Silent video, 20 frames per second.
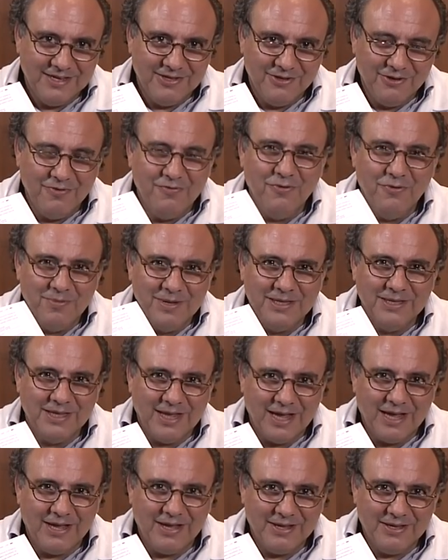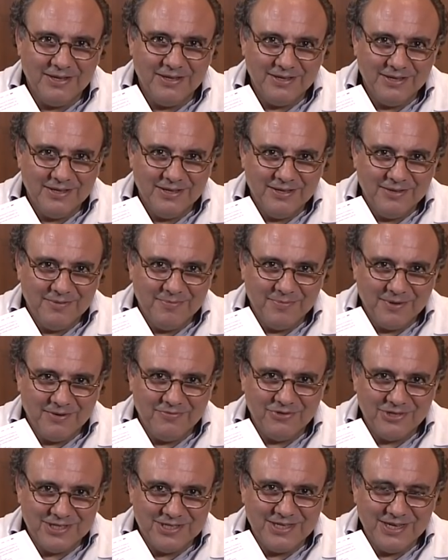Então, eu vou mandar para
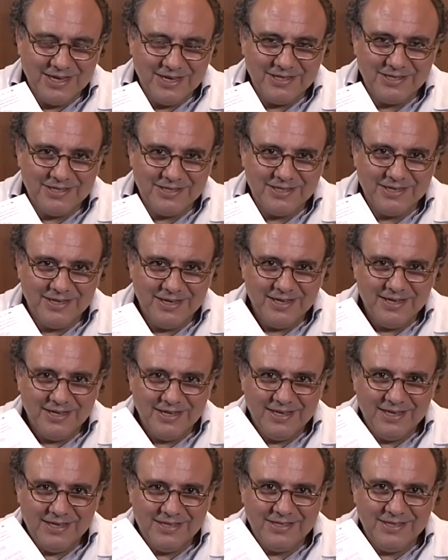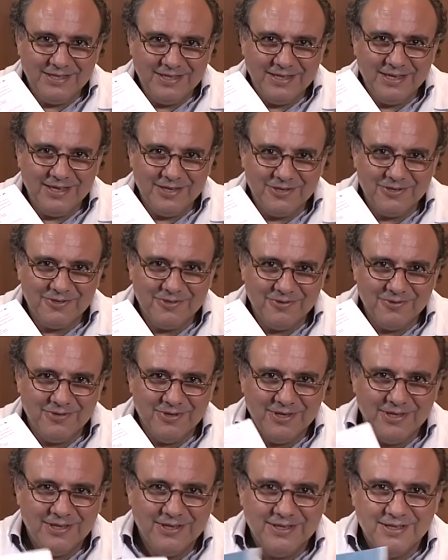vocês esse
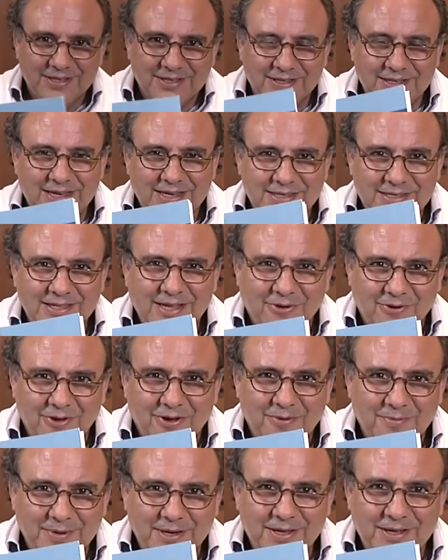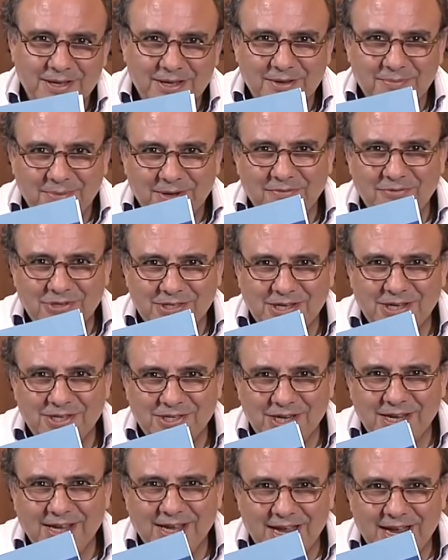texto desta obra para vocês
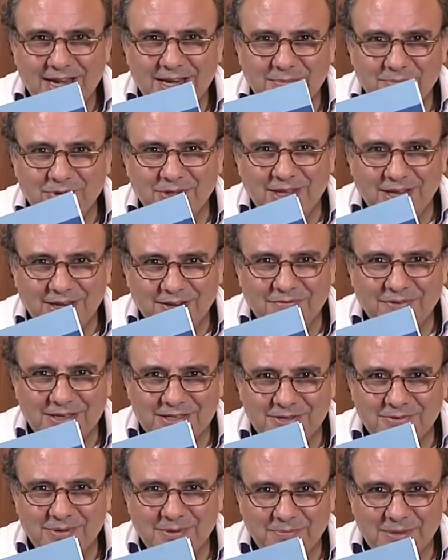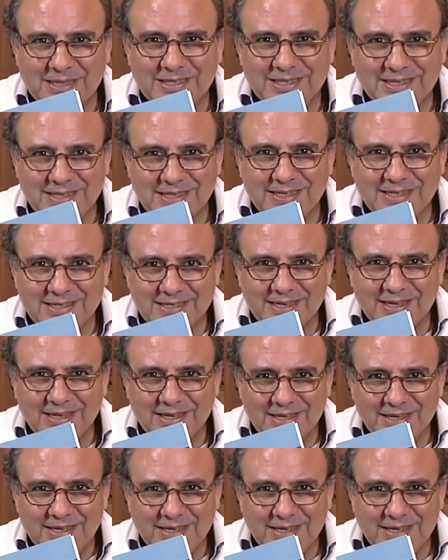checarem e poderem fazer uma pesquisa